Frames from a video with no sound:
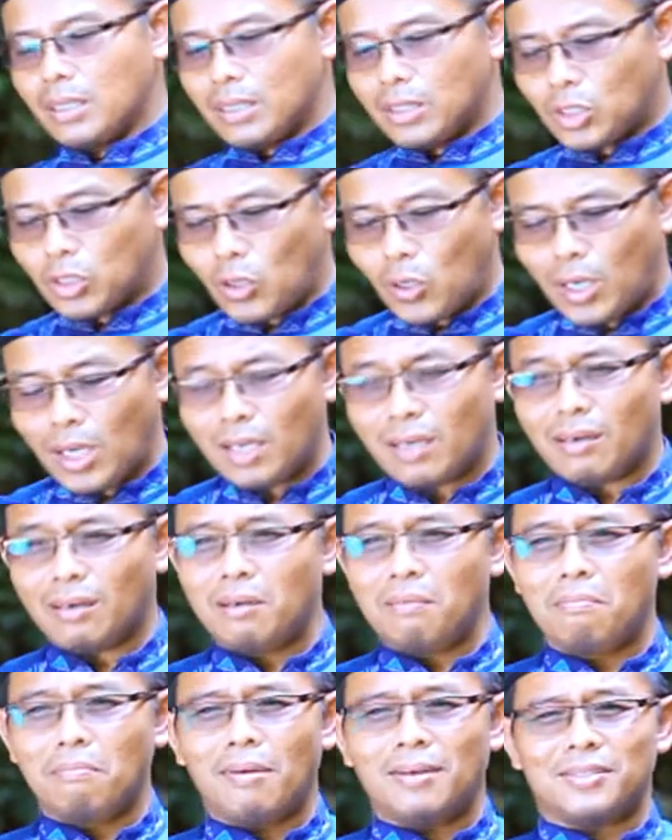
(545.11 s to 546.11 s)
Salat
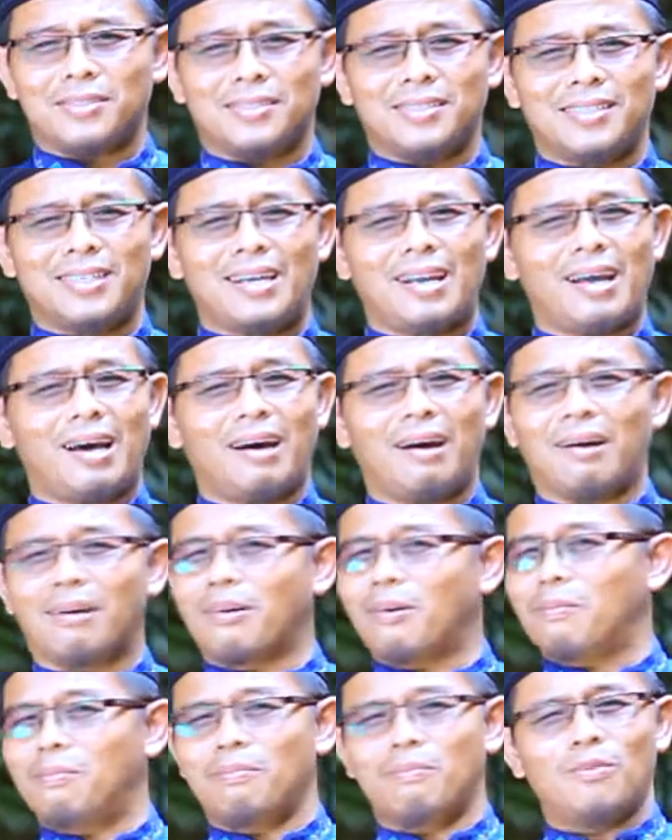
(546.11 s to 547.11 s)
di Masjidil
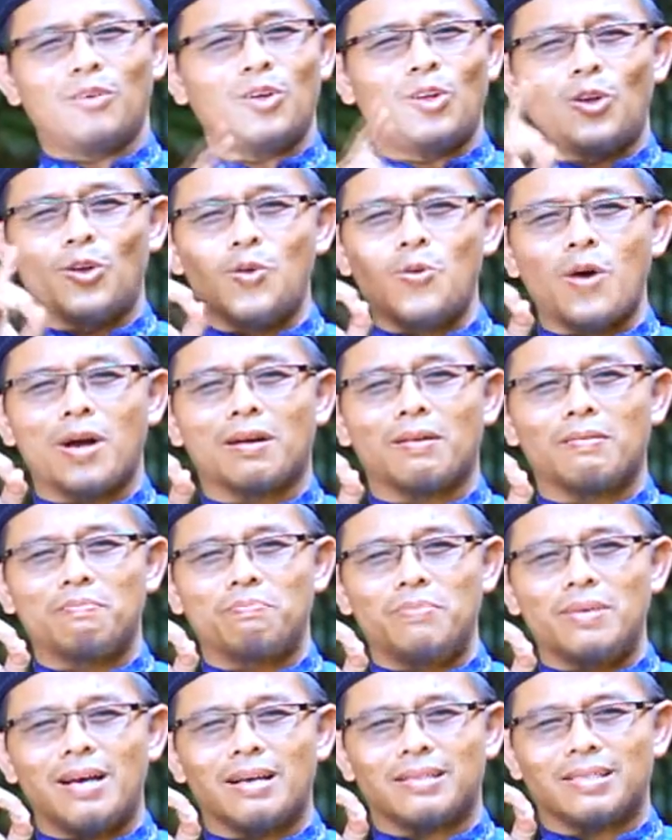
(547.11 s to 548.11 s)
Haram luar
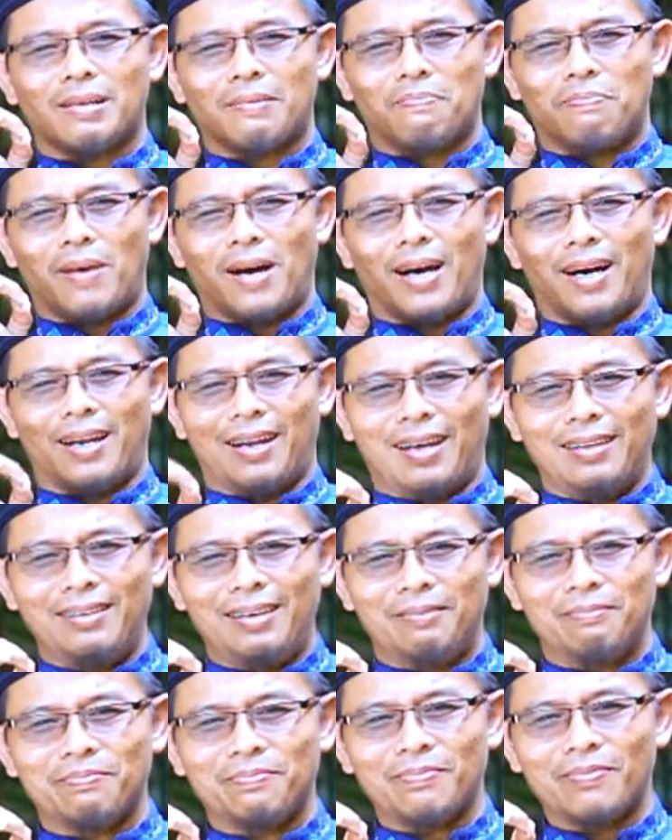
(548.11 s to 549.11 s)
biasa
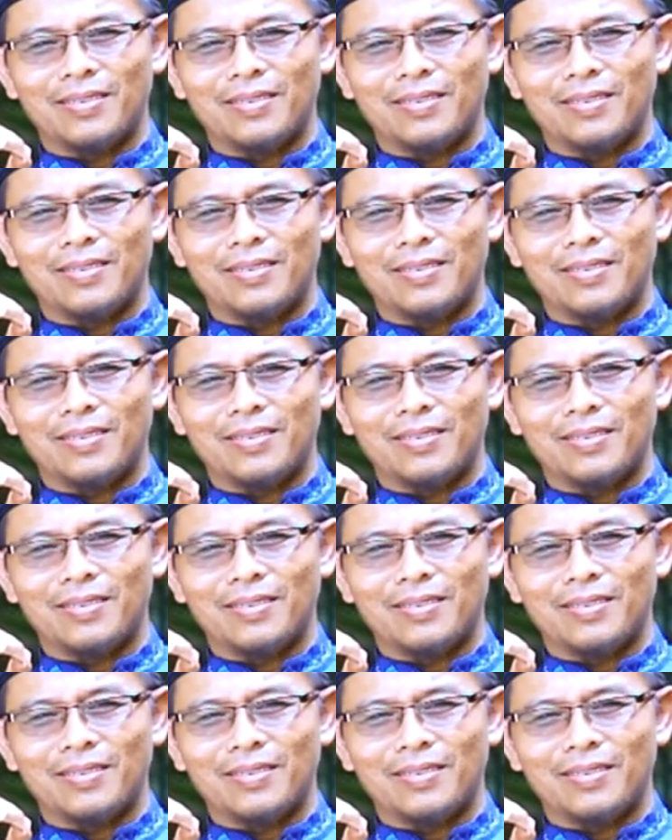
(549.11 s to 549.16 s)
pahalanya